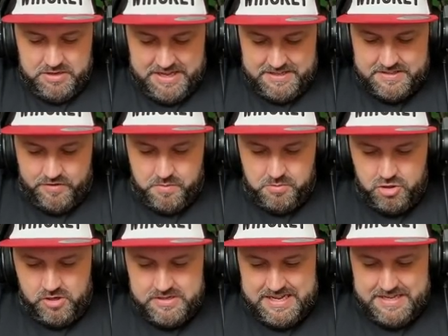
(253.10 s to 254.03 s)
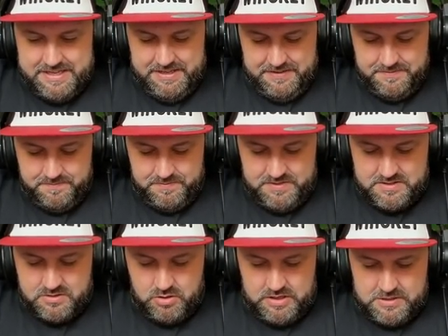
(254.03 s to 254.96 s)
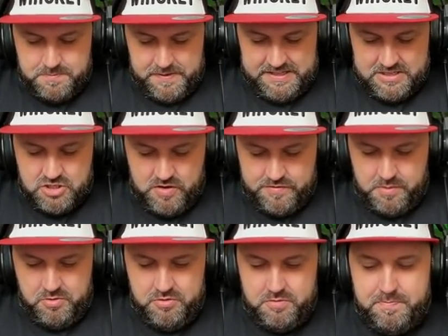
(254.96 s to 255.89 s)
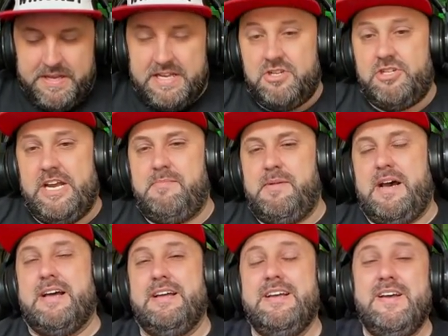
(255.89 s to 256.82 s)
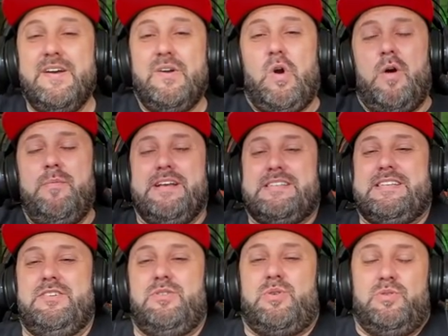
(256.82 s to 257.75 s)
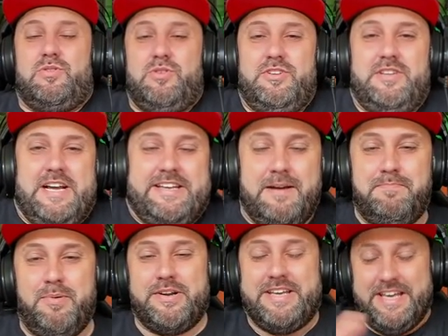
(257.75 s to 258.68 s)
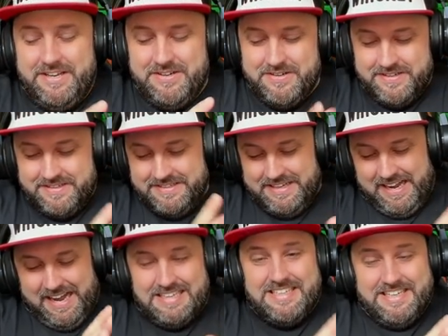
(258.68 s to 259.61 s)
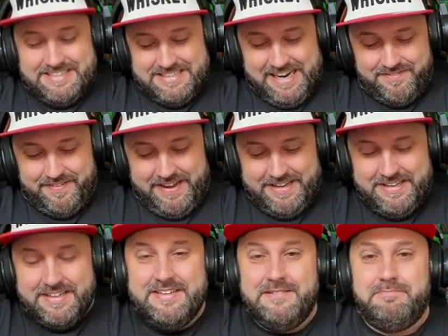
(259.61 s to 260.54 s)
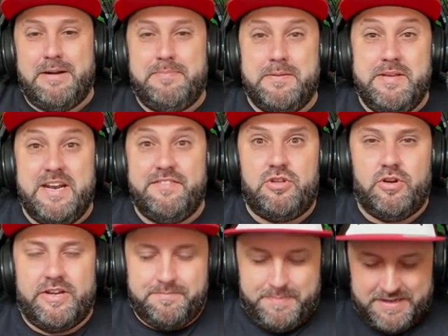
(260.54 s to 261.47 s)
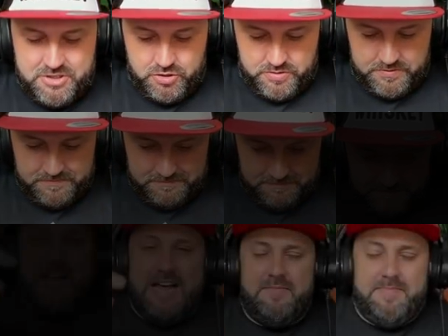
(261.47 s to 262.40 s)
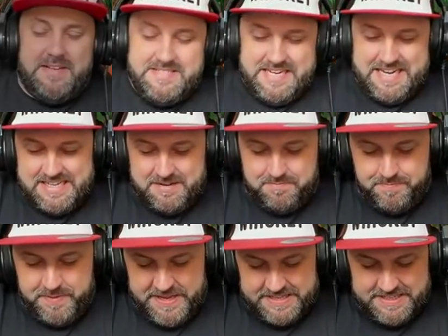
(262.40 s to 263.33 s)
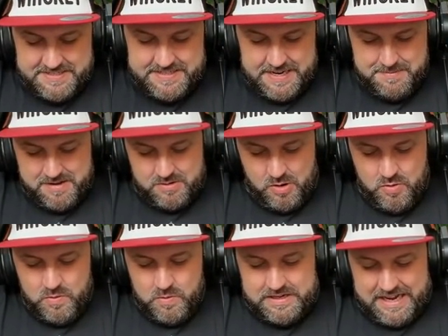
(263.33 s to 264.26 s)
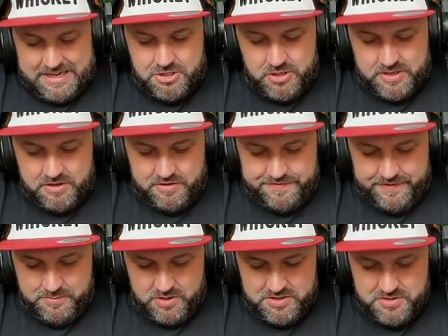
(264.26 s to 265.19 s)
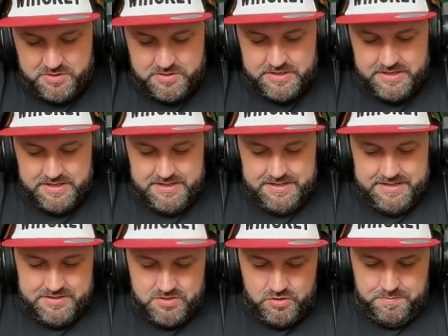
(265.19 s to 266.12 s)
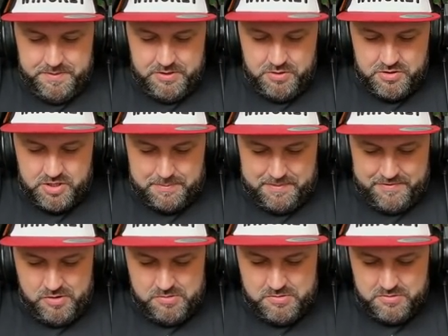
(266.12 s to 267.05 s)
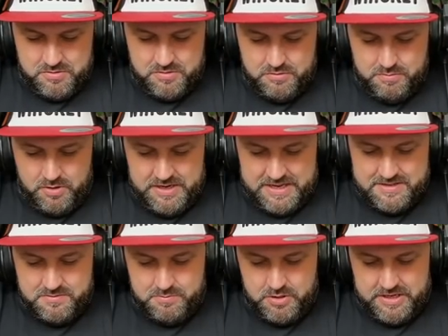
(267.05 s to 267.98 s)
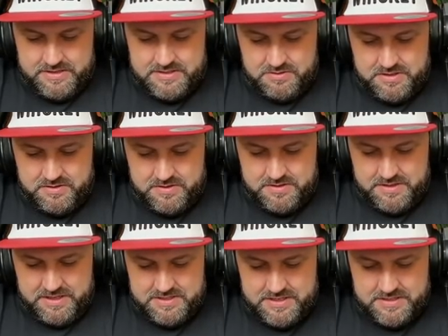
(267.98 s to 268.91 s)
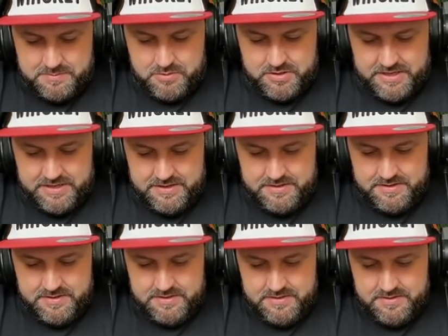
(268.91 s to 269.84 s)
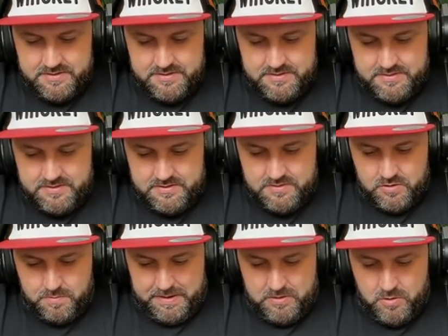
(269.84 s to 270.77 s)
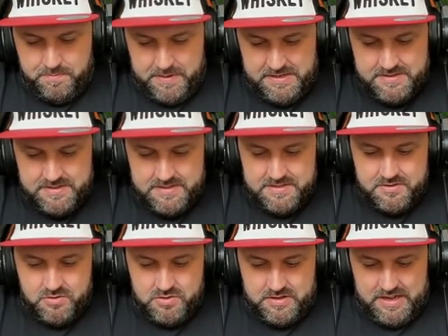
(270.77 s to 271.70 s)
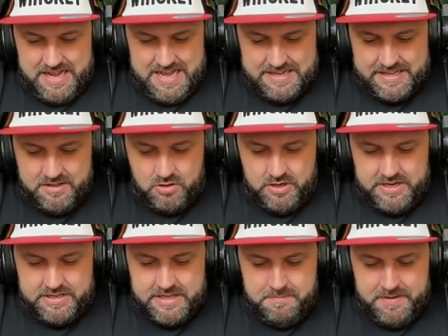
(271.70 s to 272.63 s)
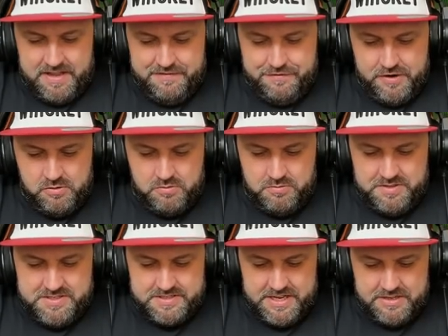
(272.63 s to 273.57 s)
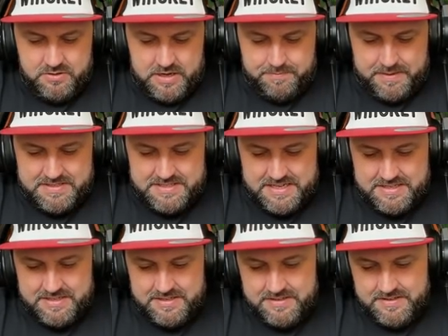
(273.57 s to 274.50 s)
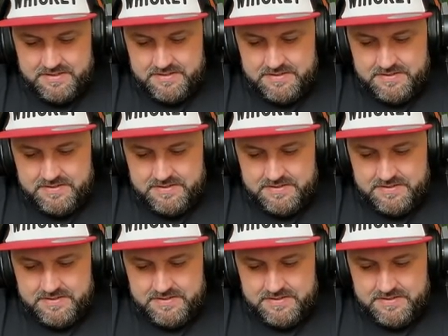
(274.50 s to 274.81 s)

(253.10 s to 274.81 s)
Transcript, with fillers: Vamos lá, então. Vamos jogar aí. Estou na expectativa. Vamos no pique gema. Começando com tudo. Daqui a pouquinho a gente já vai pra primeira vitória. Partiu. Vamos lá, rapaziada. Pique gema com o cachorrão famoso Snoop Doo. Só dá pra ver o, o, boné, o bonézão, não. Nem sei se é boné. Opa, opa. No, ah, quem entrou na equipe aí foi algum inscrito, rapaziada.